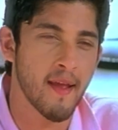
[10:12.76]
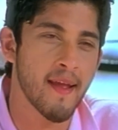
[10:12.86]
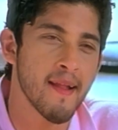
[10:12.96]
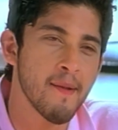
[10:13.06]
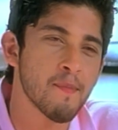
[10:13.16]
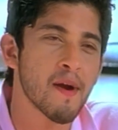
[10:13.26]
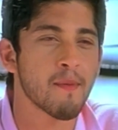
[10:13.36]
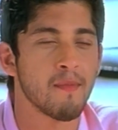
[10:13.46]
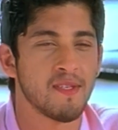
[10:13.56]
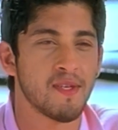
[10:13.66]
హెల్ప్ చేయడానికి
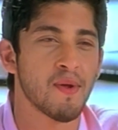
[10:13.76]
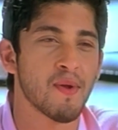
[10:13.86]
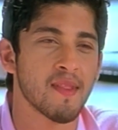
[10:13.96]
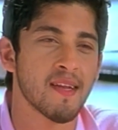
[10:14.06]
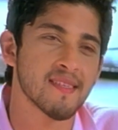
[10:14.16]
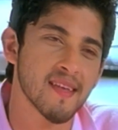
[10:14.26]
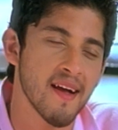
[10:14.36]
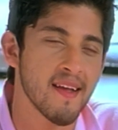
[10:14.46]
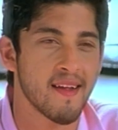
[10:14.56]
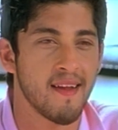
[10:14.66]
మనసున్న వాళ్ళ దగ్గర
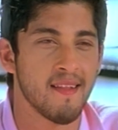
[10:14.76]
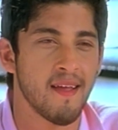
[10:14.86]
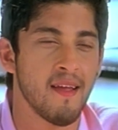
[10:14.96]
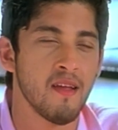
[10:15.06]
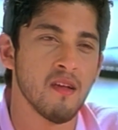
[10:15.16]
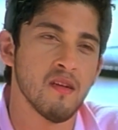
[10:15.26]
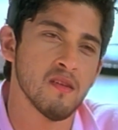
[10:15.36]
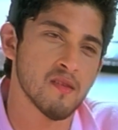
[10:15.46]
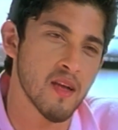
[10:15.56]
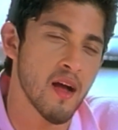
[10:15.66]
సహాయం అడగకుండా
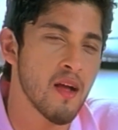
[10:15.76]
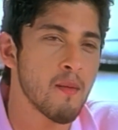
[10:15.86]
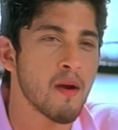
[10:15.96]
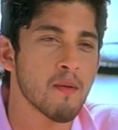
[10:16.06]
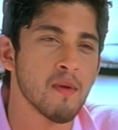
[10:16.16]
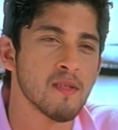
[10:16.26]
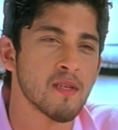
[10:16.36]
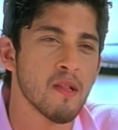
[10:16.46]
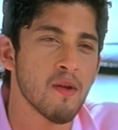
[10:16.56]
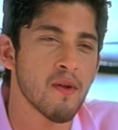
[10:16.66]
సహాయం చేయడానికి
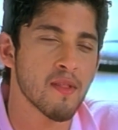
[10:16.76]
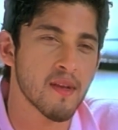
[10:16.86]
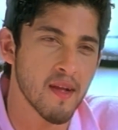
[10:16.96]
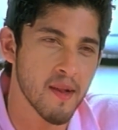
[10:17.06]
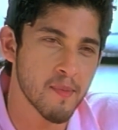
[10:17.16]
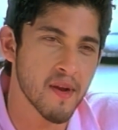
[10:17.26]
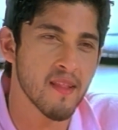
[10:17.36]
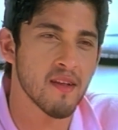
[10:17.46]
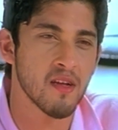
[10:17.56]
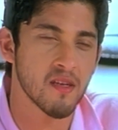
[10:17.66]
మనసు లేని వాళ్ళ దగ్గర హెల్ప్
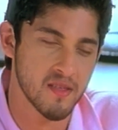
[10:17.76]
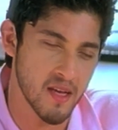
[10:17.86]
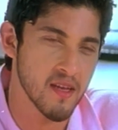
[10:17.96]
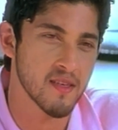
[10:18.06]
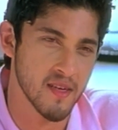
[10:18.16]
అడిగితే సహాయం